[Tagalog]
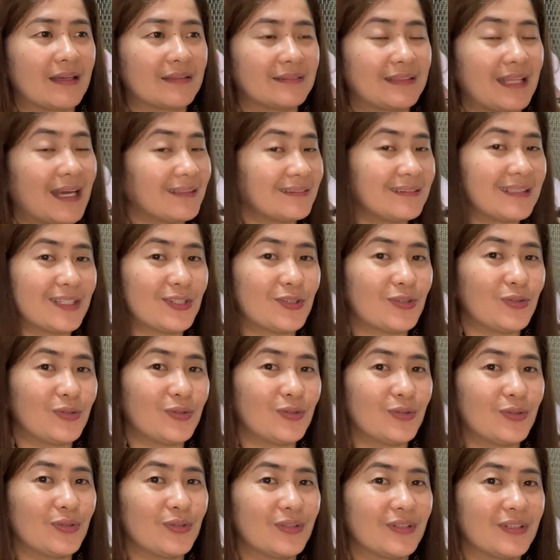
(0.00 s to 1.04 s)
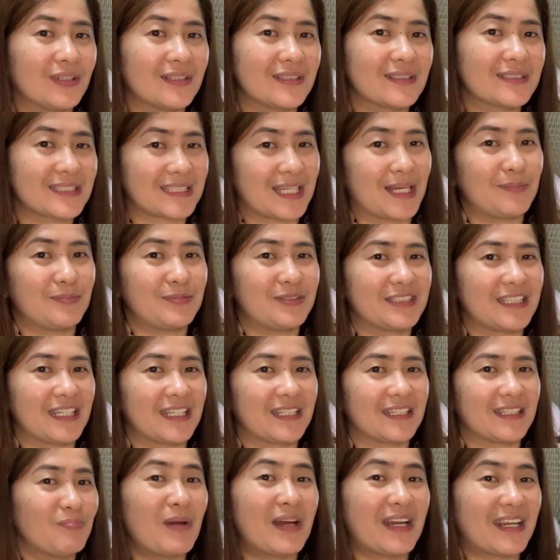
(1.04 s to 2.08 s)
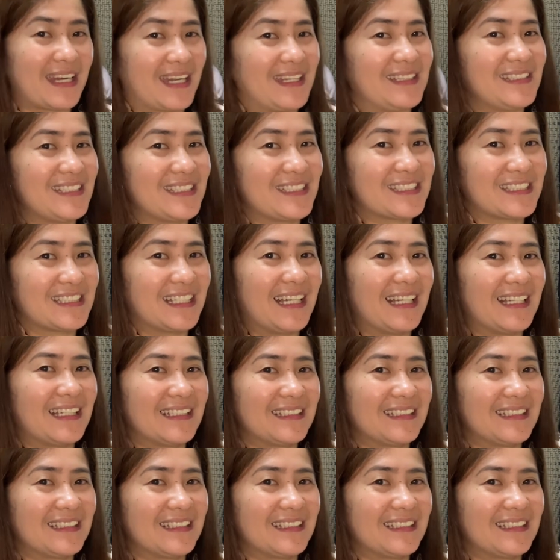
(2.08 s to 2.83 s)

dati kong subject, makredit siya.